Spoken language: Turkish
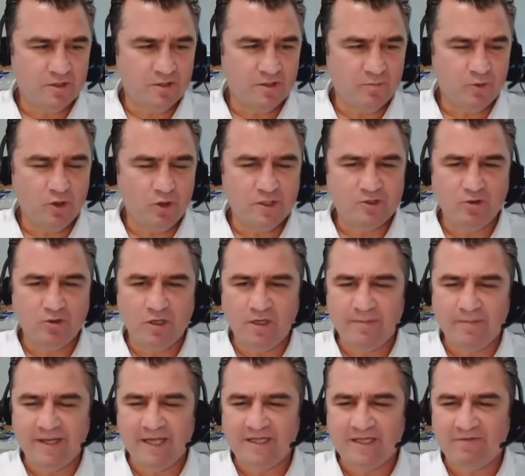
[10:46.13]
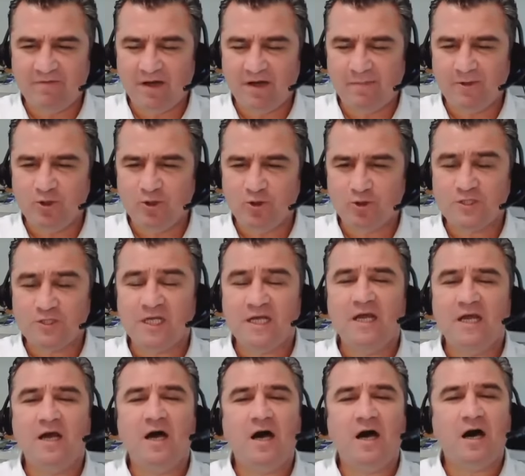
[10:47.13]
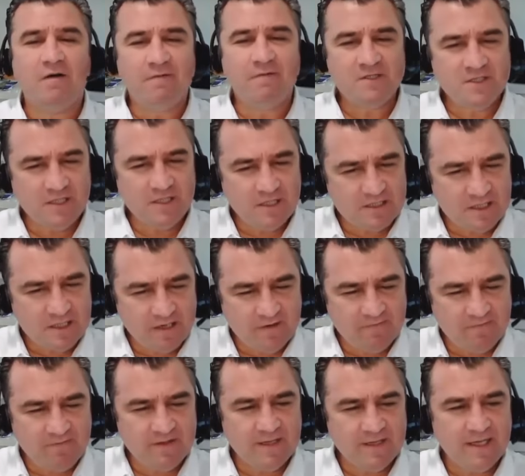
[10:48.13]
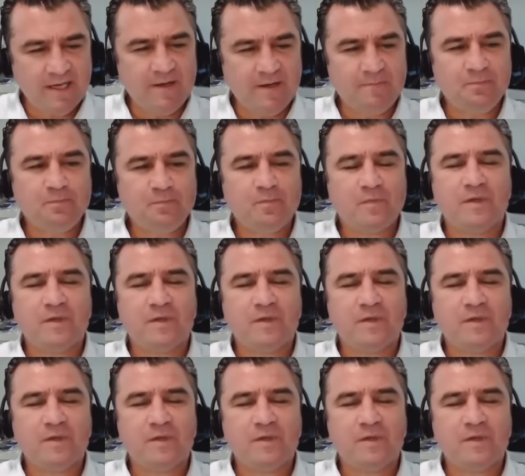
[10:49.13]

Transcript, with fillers: E, böyle söylemeye devam ediyoruz. Havacılık tarafında